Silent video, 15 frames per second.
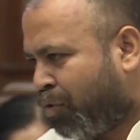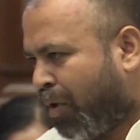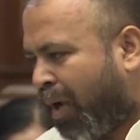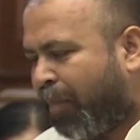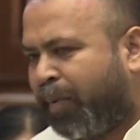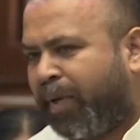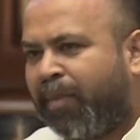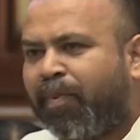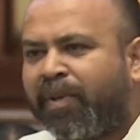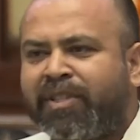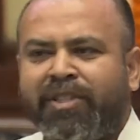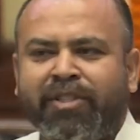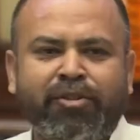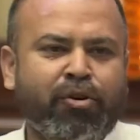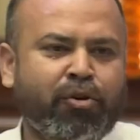अपने
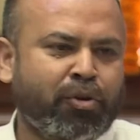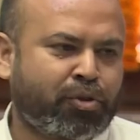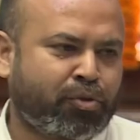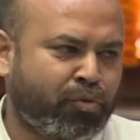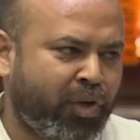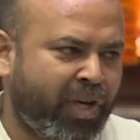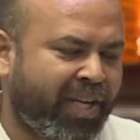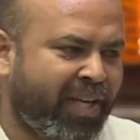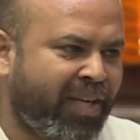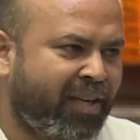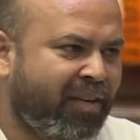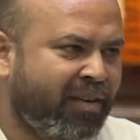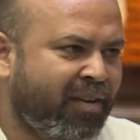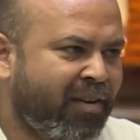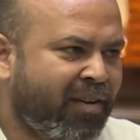प्रतिनिधियों को चुनेगी
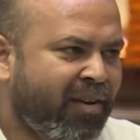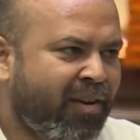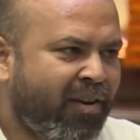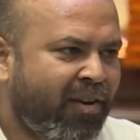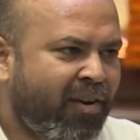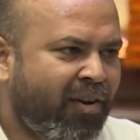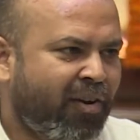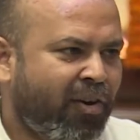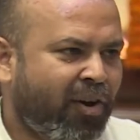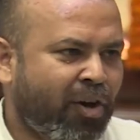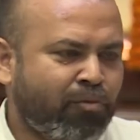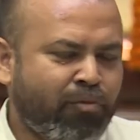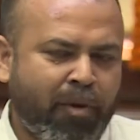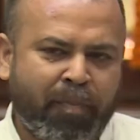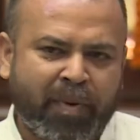और
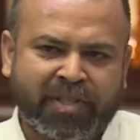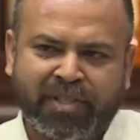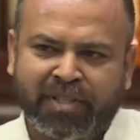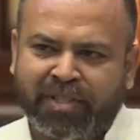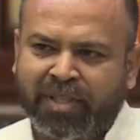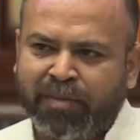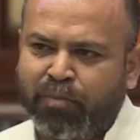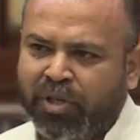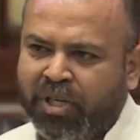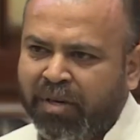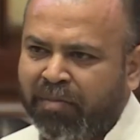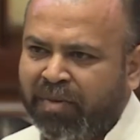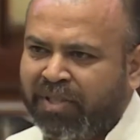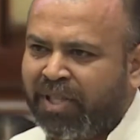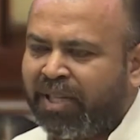वो प्रतिनिधि
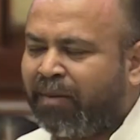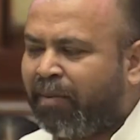मुख्यमंत्री